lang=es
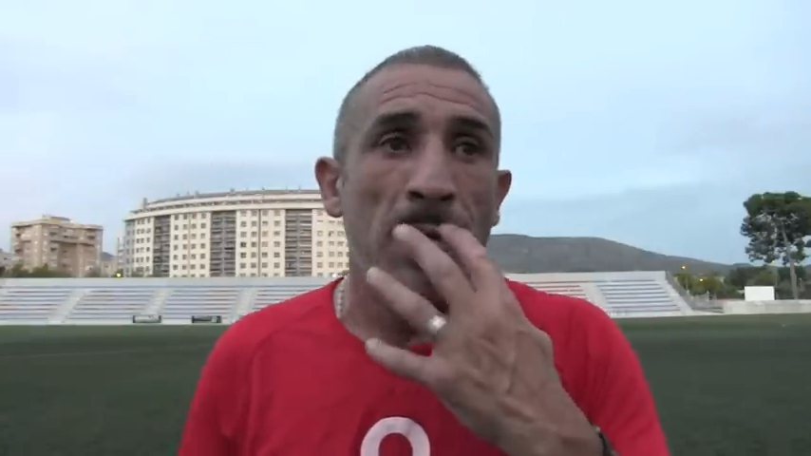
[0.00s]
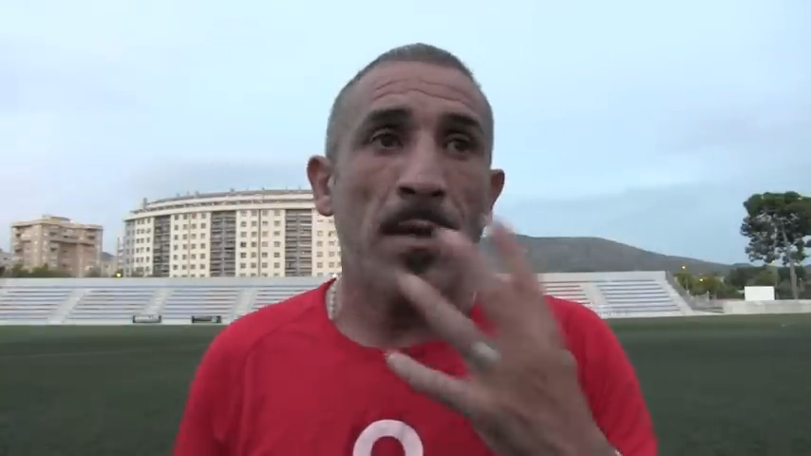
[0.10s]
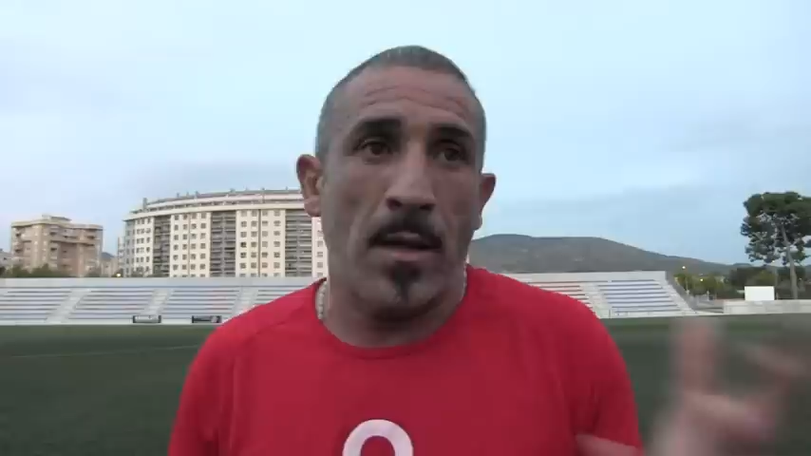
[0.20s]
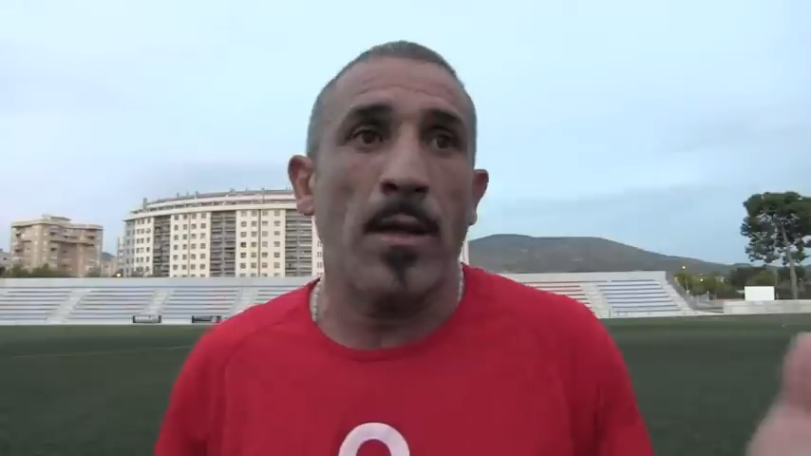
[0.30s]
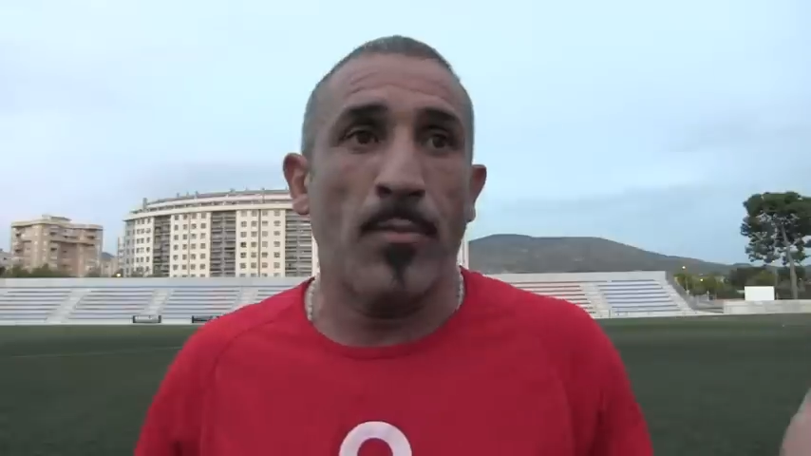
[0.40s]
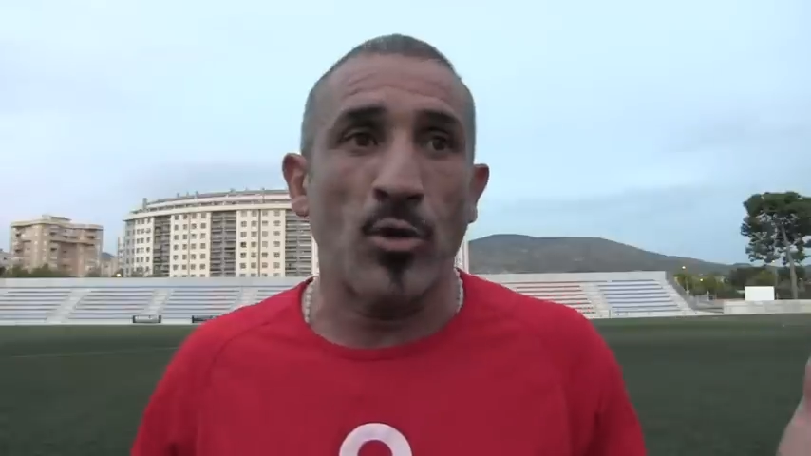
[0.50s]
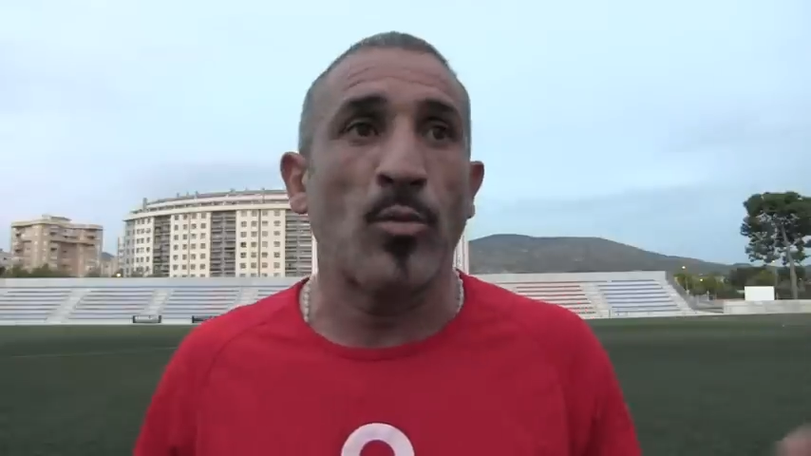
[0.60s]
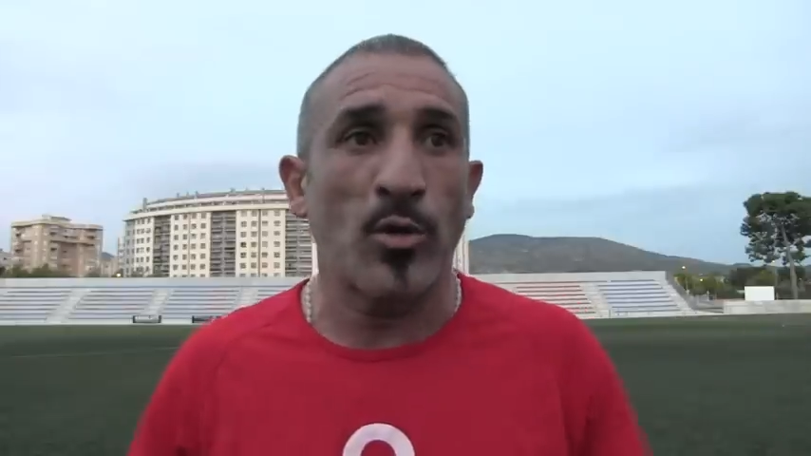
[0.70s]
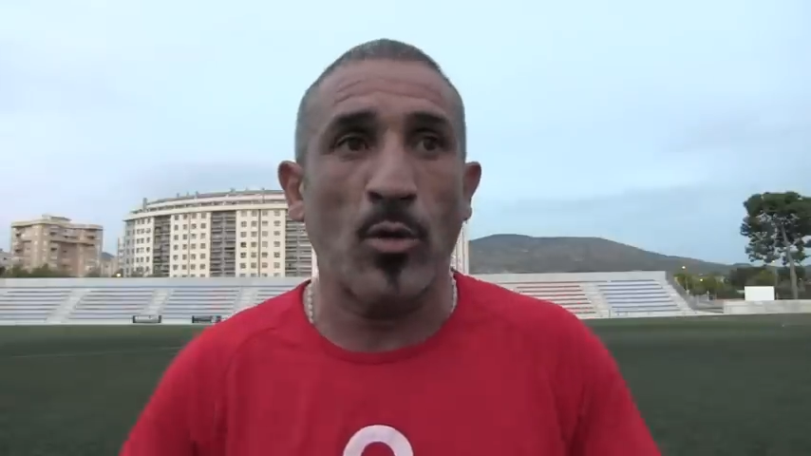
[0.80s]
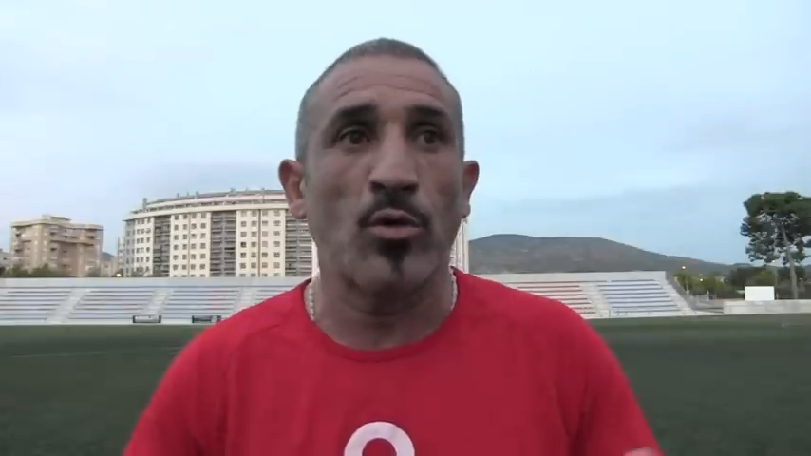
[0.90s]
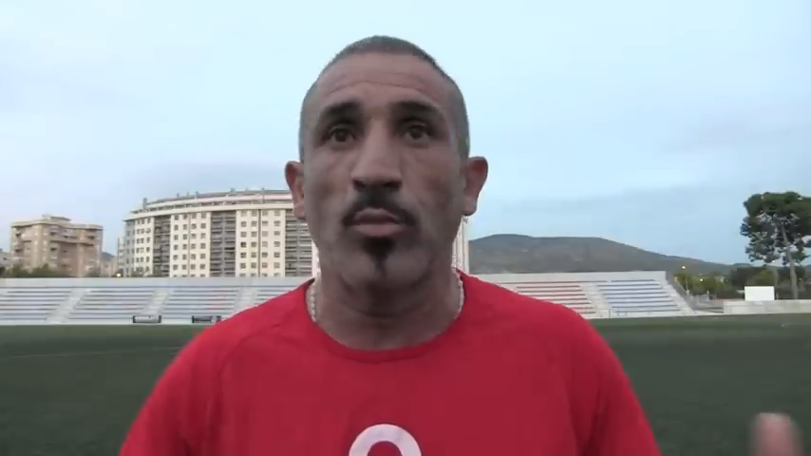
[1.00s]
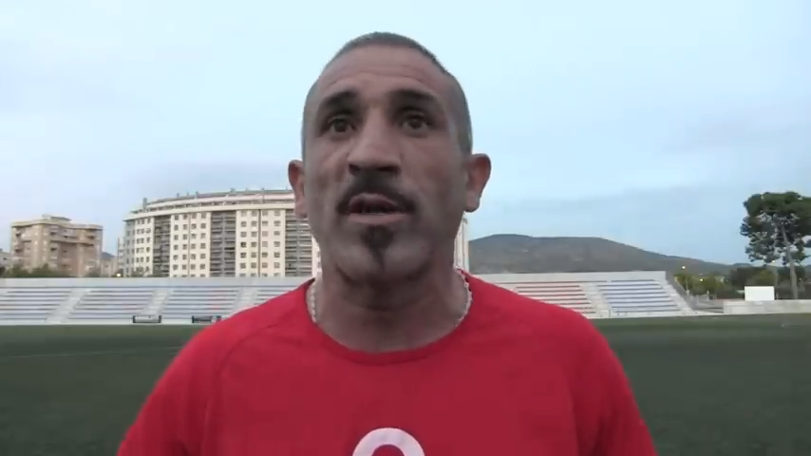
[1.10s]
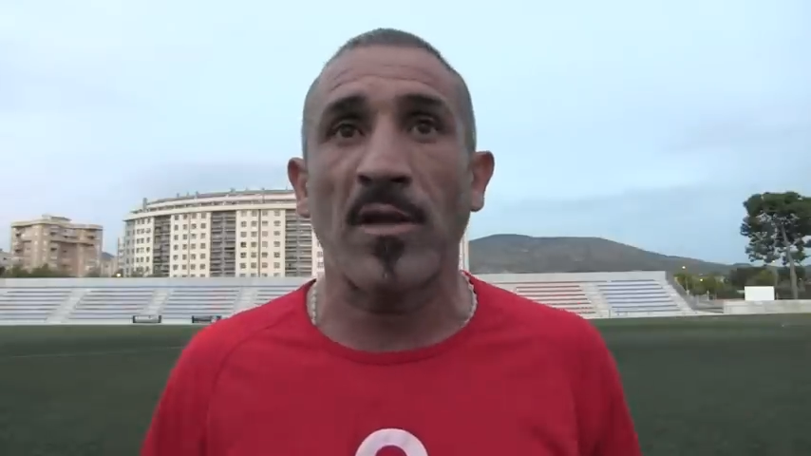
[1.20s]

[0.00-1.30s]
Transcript: y que por supuesto con su